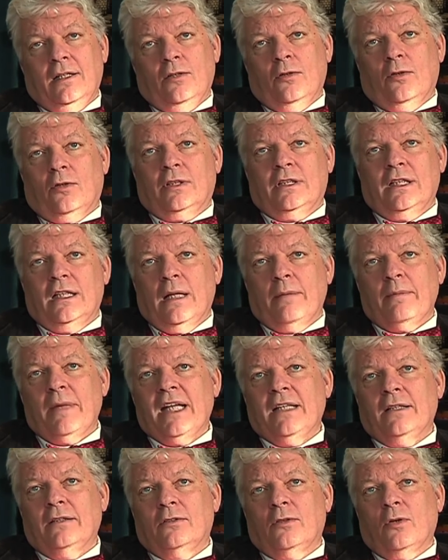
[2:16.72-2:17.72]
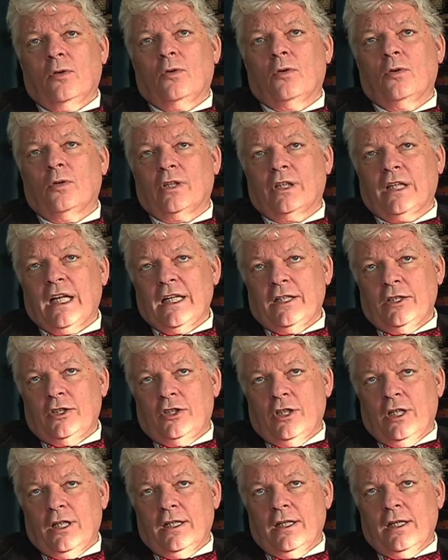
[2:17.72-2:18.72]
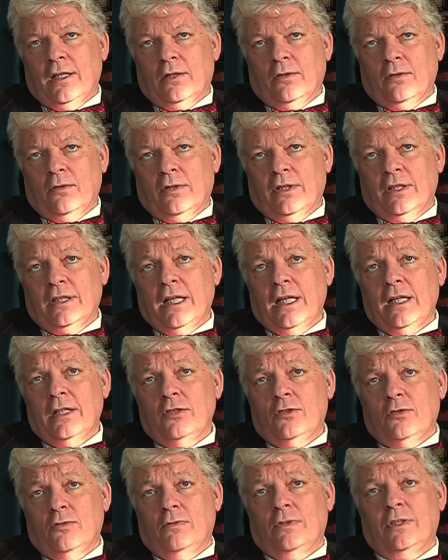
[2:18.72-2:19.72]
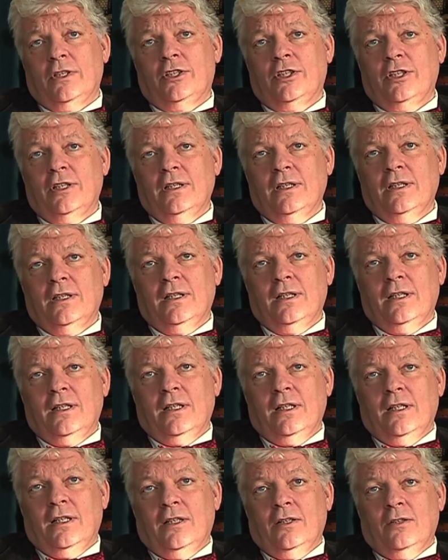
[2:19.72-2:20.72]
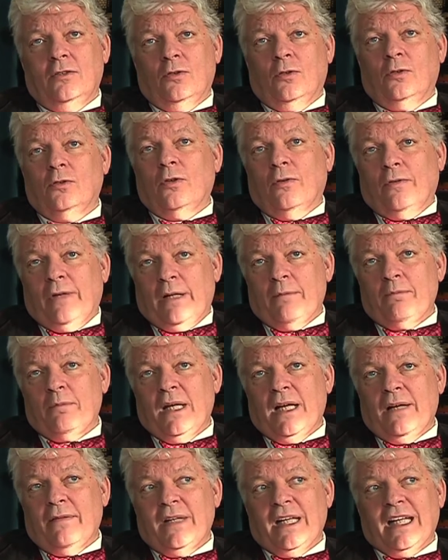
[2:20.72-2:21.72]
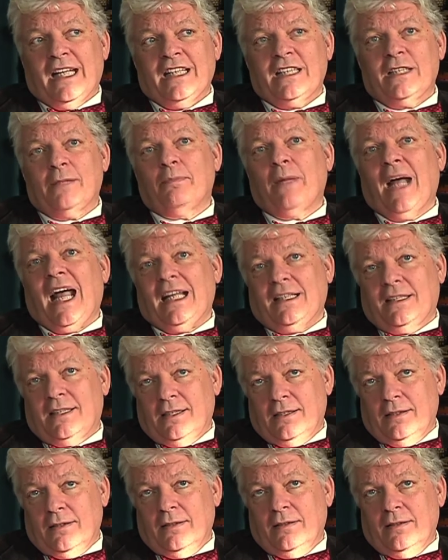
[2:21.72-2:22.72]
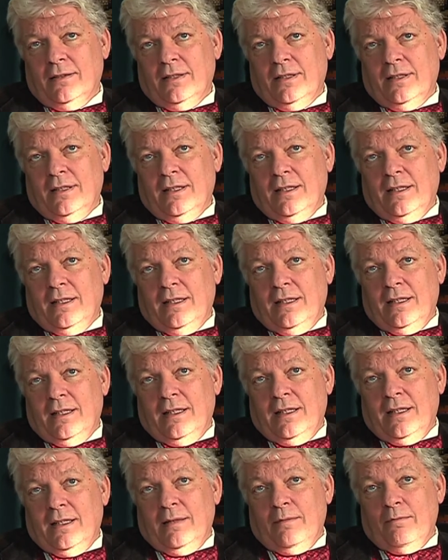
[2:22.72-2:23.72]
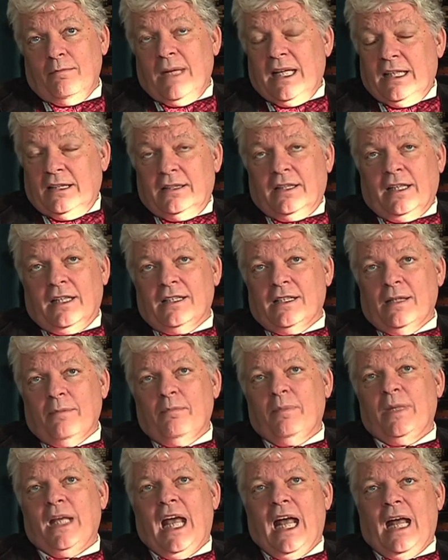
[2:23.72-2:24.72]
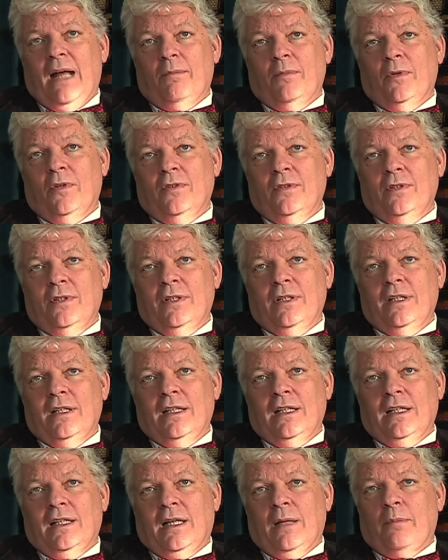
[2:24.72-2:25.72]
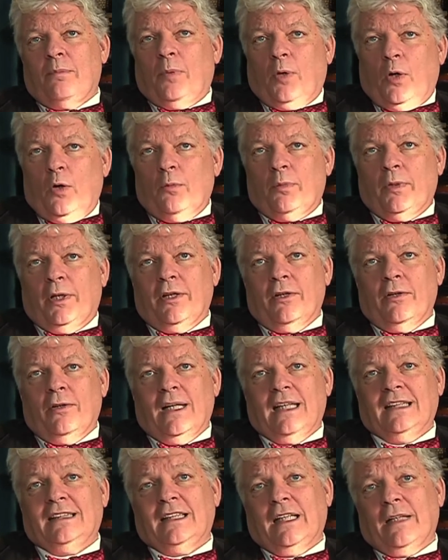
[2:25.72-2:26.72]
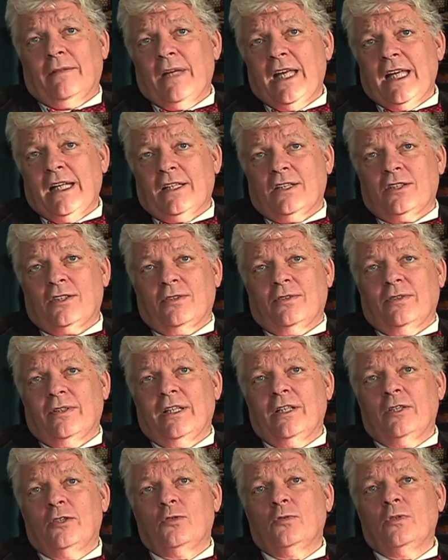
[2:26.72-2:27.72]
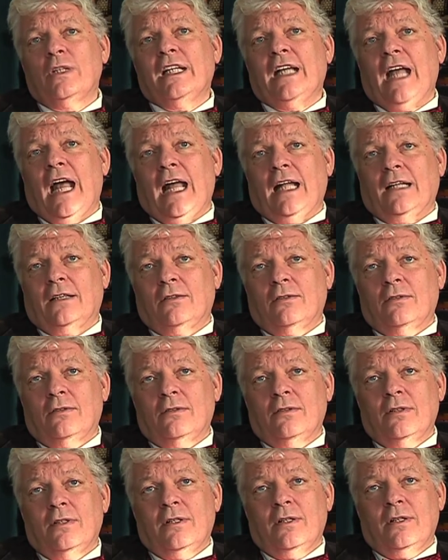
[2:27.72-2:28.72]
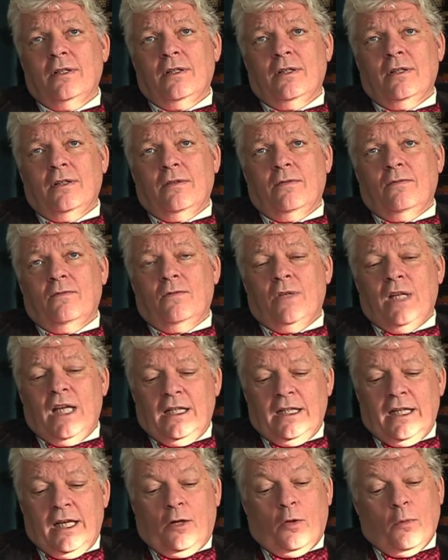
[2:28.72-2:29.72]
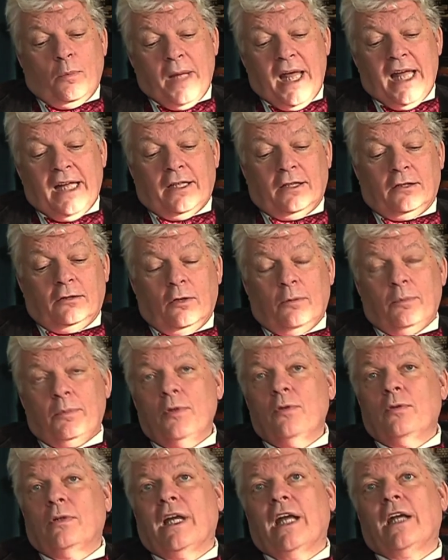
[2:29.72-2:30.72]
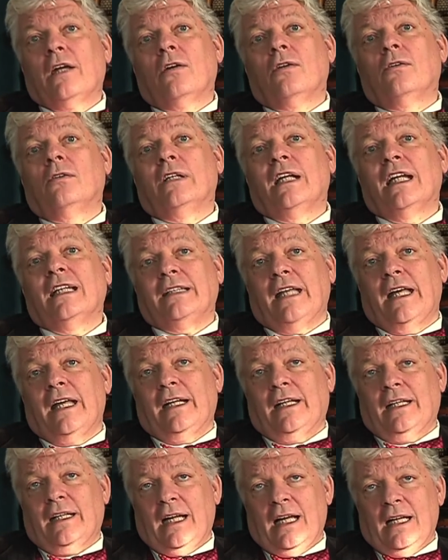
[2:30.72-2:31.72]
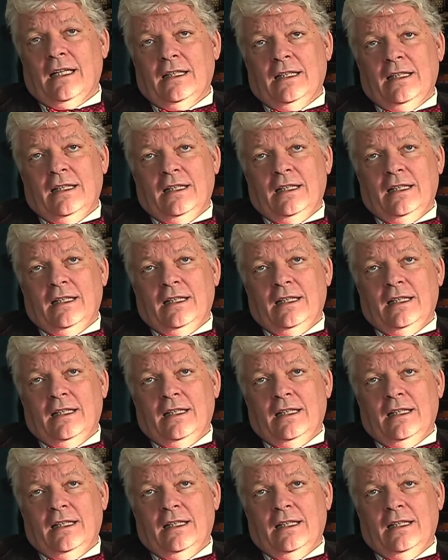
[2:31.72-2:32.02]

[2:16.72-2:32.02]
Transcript: l'ordinamento corregge gli errori dei giudici, non dovrebbe avere spazio, mentre sappiamo che proprio attraverso il giudicato viene coperto più che con la terra